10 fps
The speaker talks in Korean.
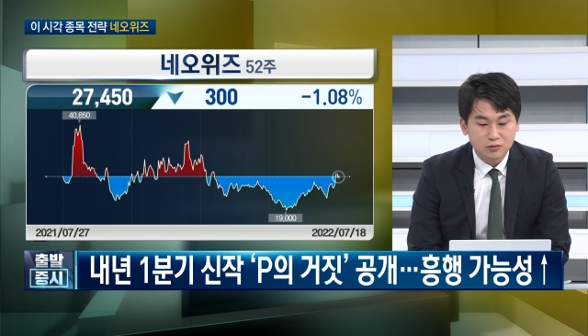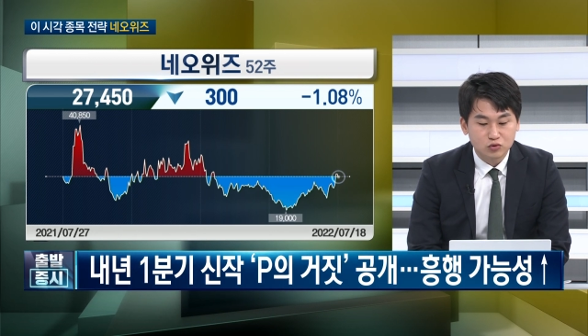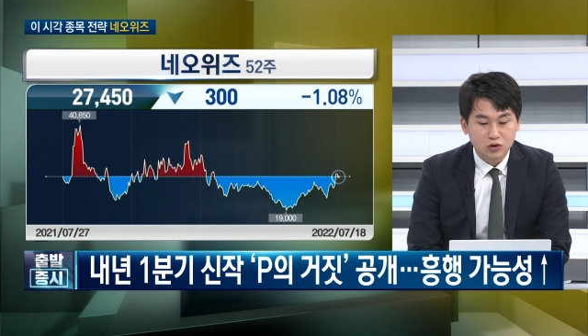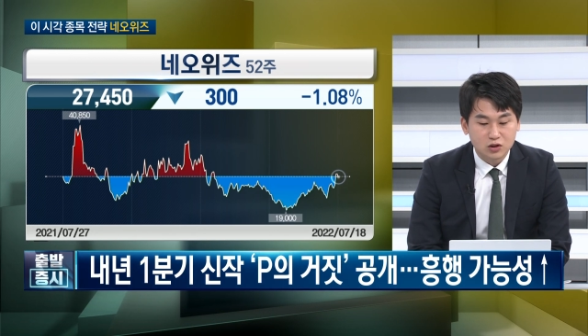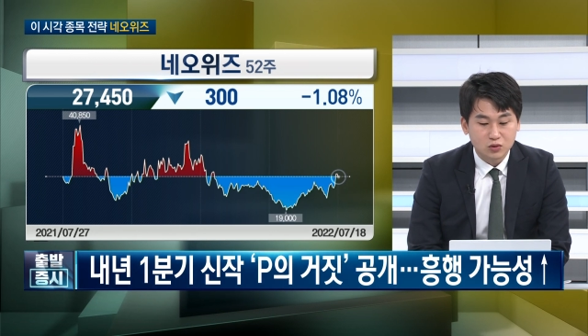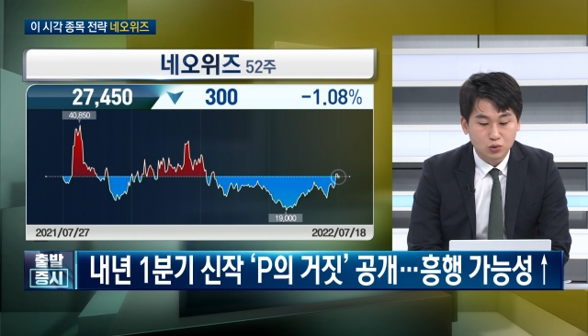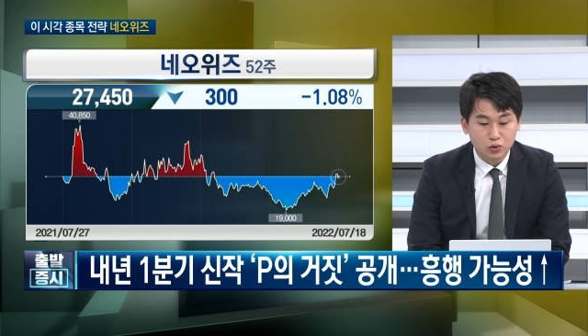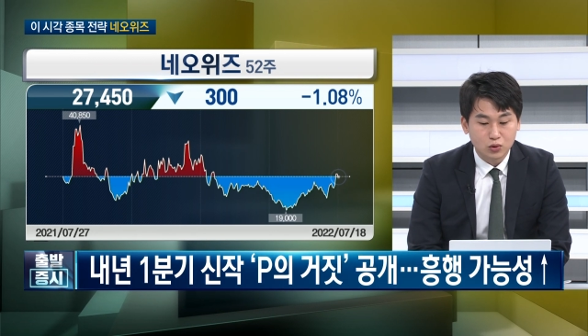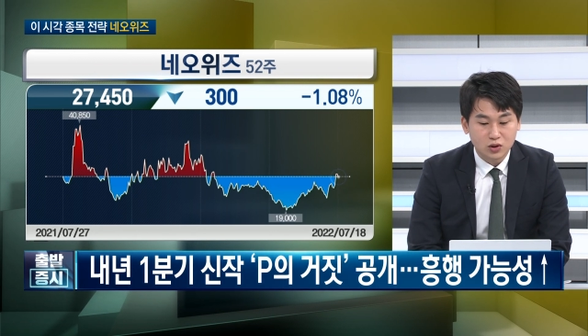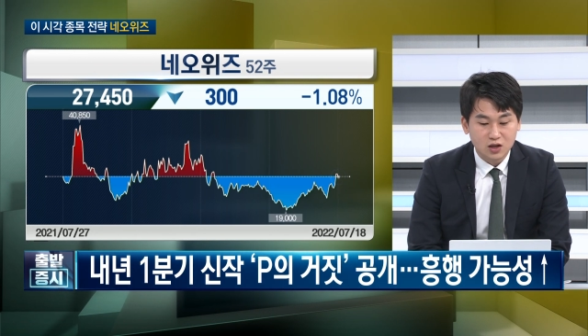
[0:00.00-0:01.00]
9월
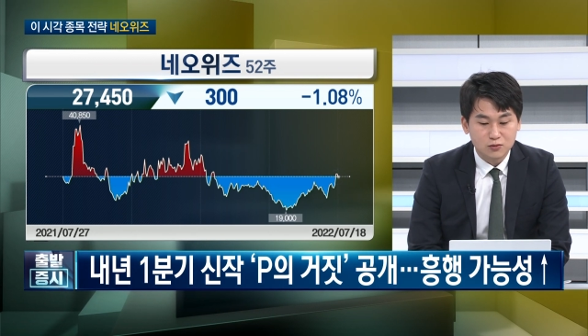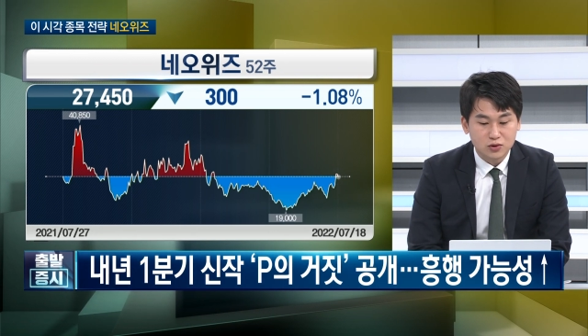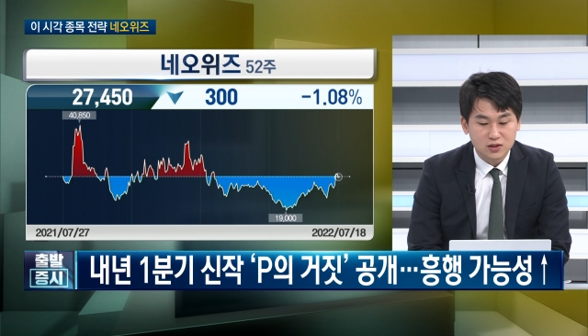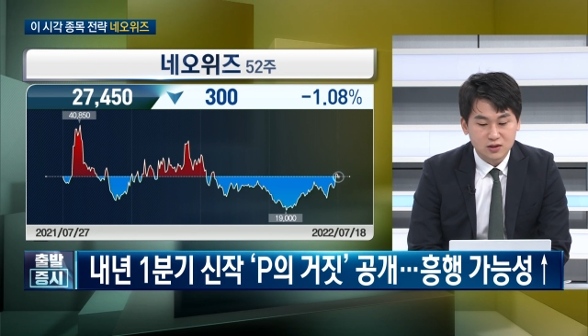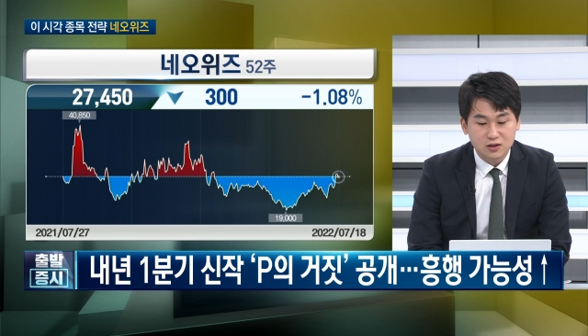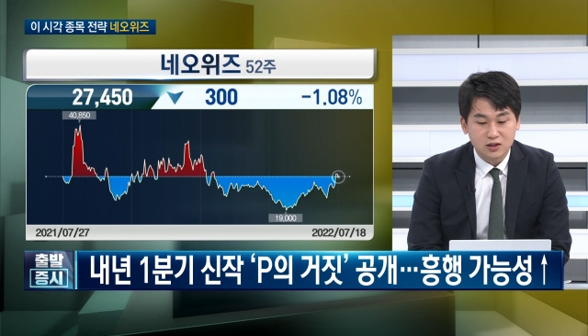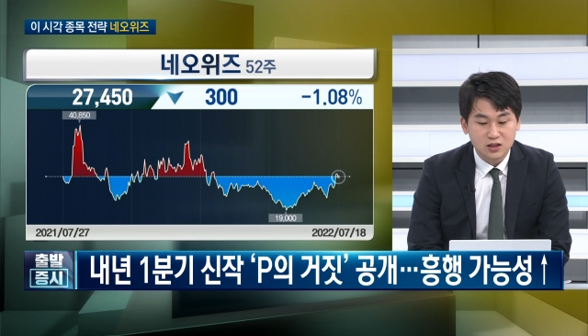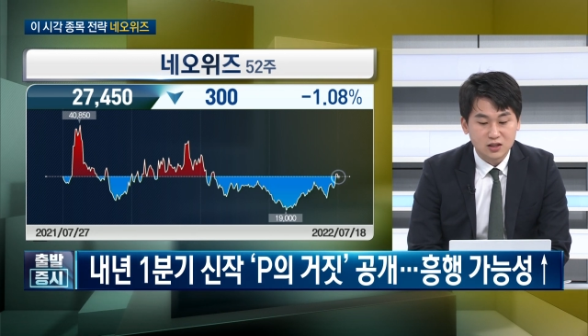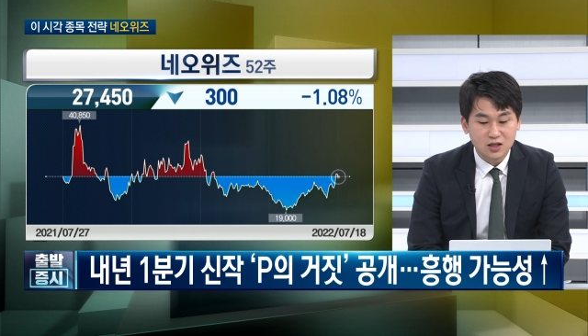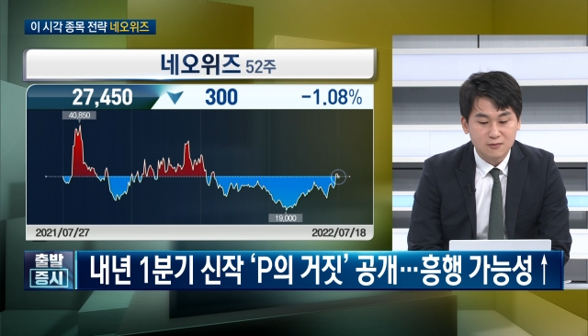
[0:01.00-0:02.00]
도쿄 게임쇼에서
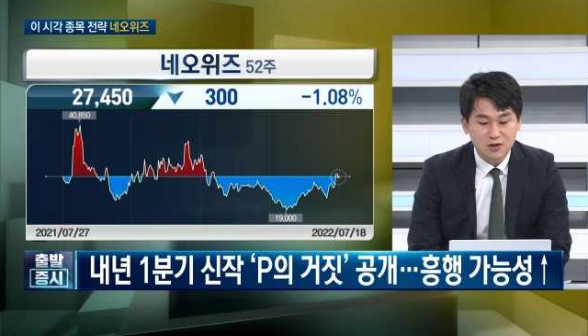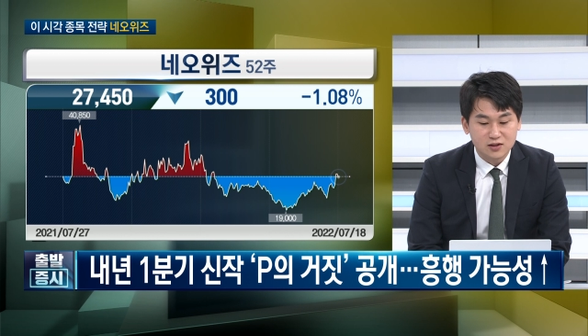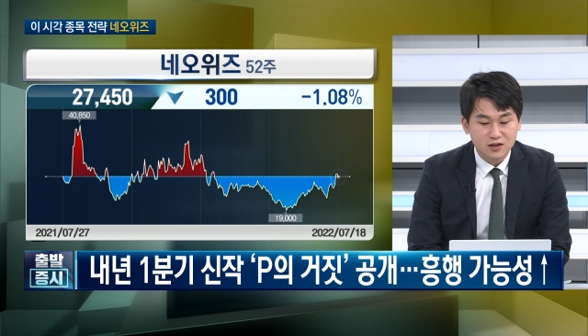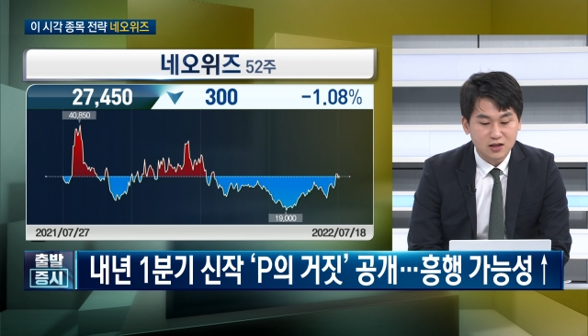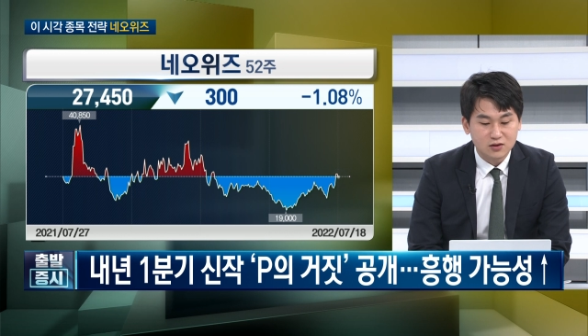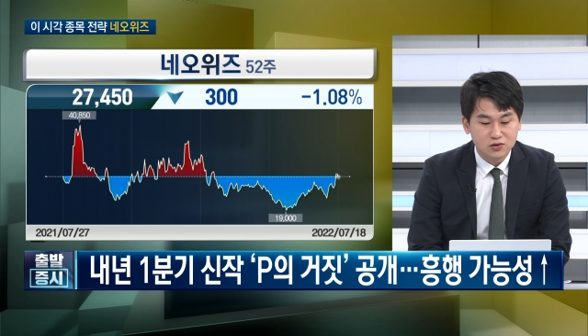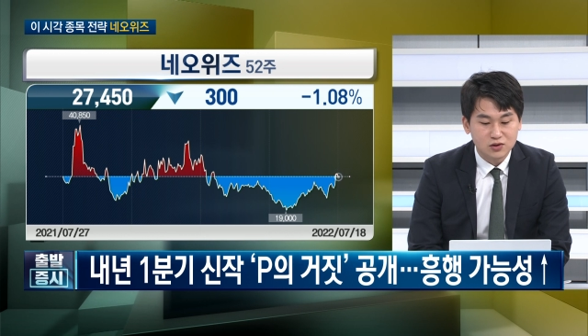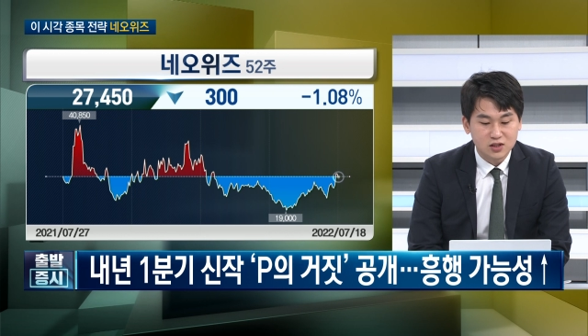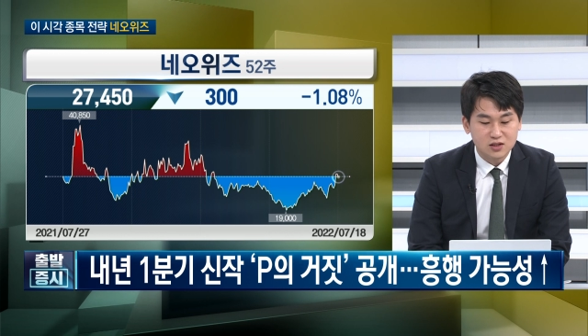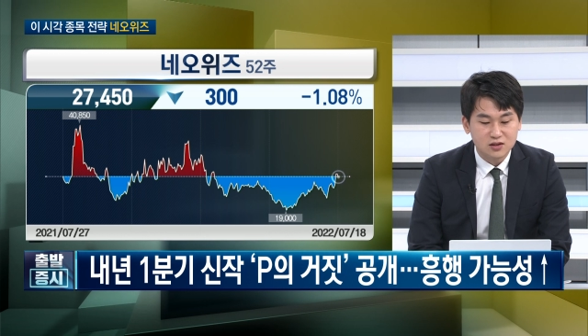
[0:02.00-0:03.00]
인게임 영상과
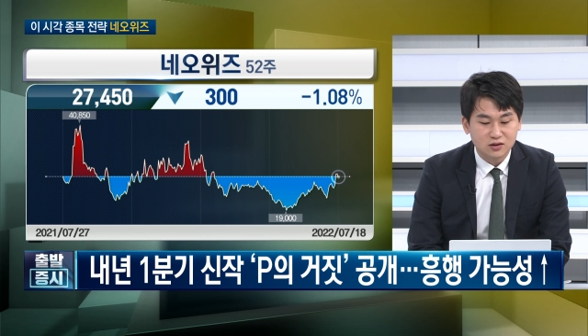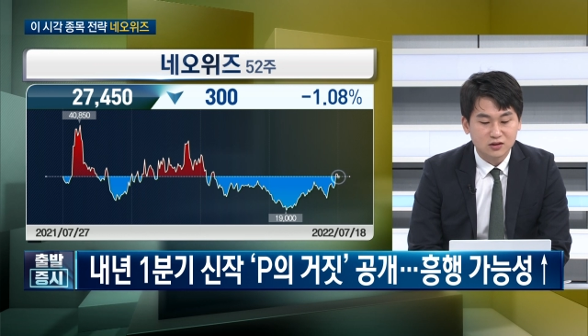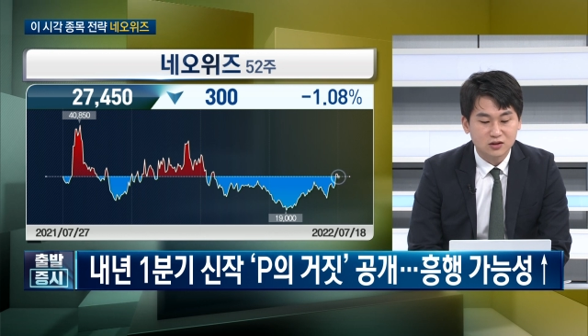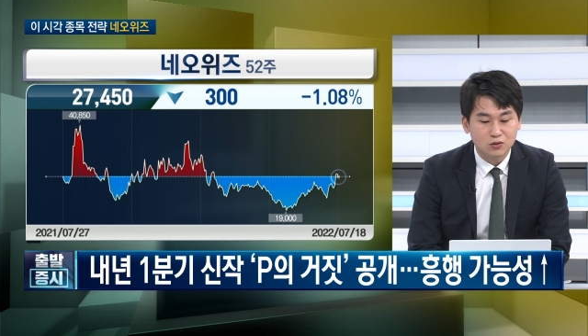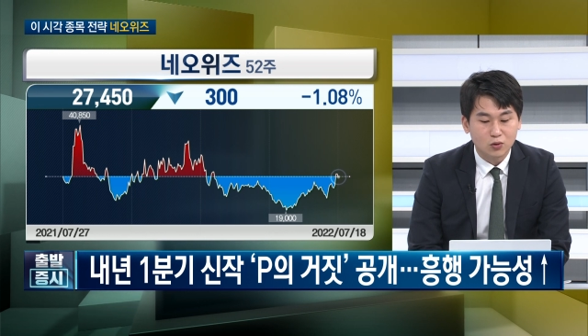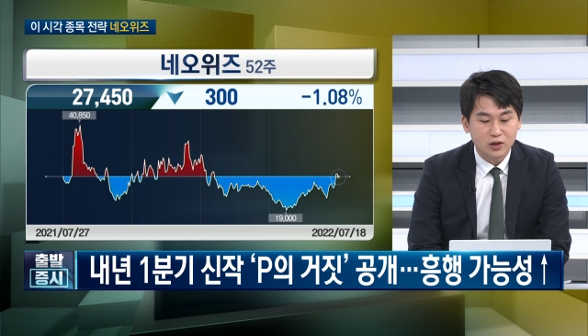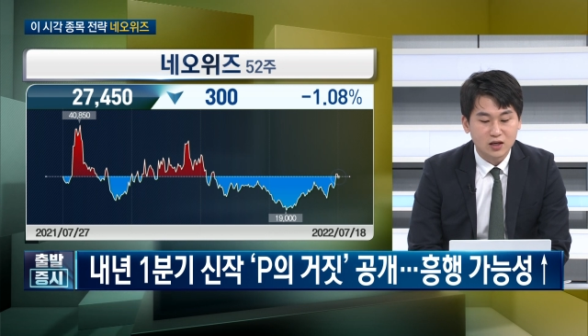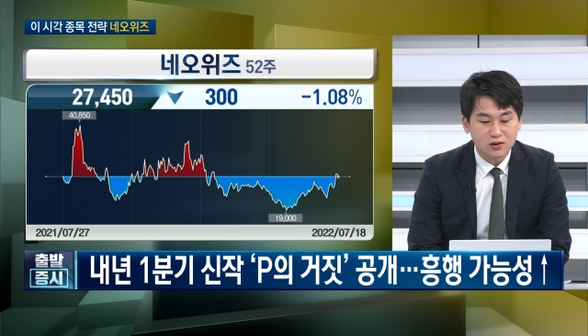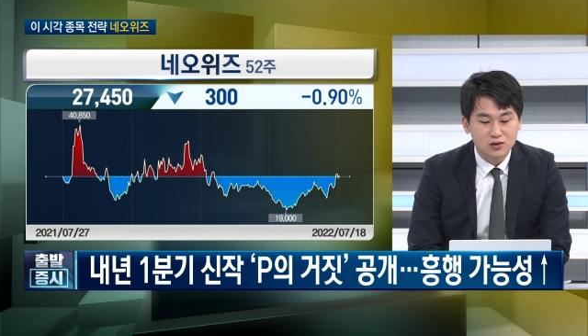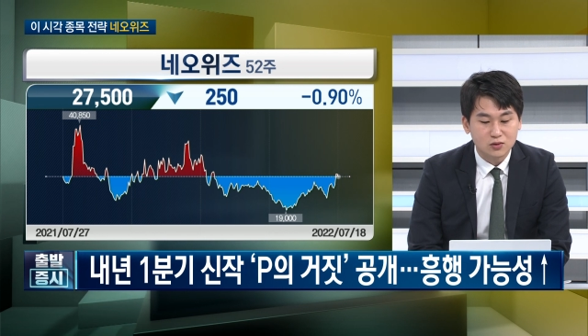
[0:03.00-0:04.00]
출시 일정 등을
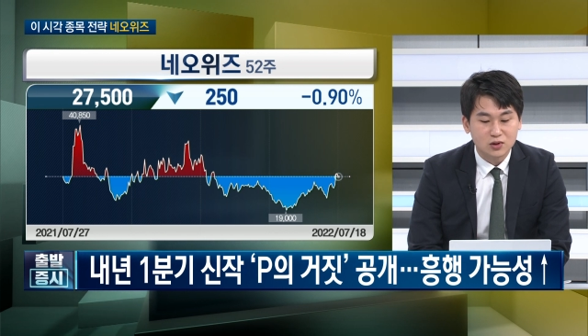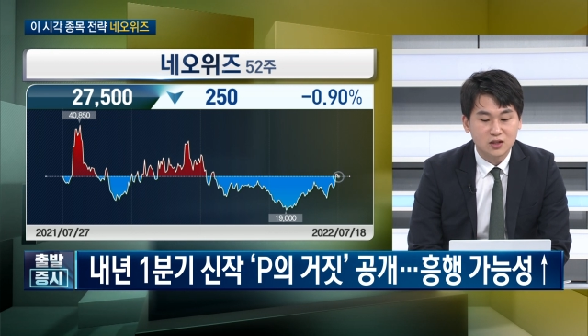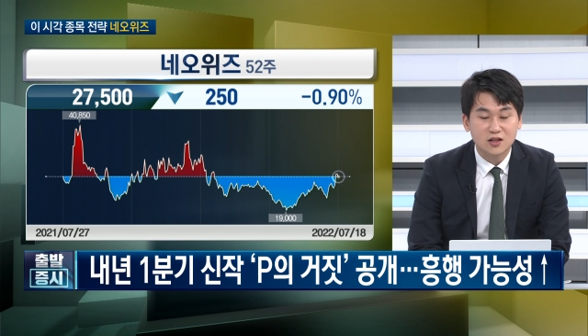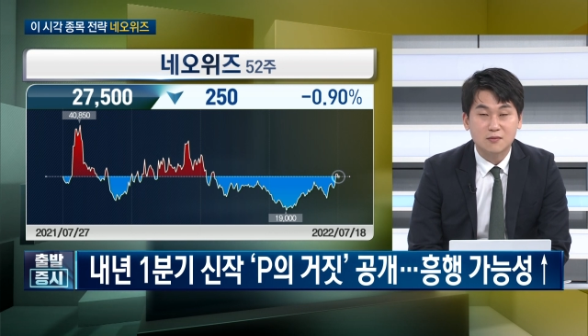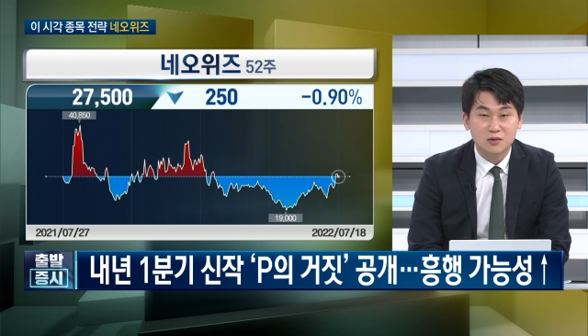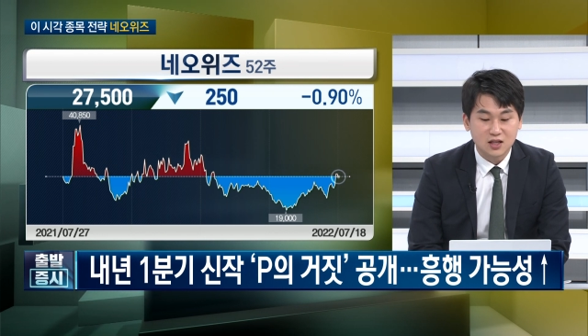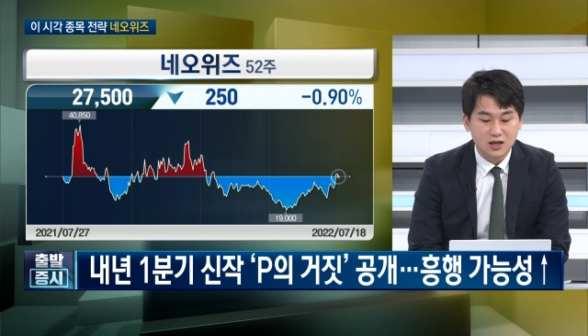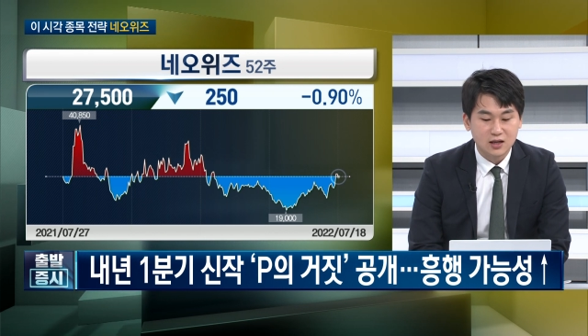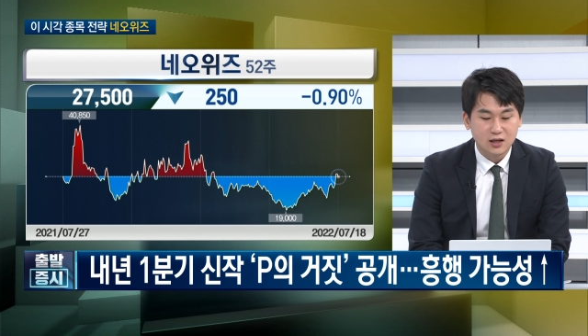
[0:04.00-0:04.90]
공개할 것으로 기대됩니다.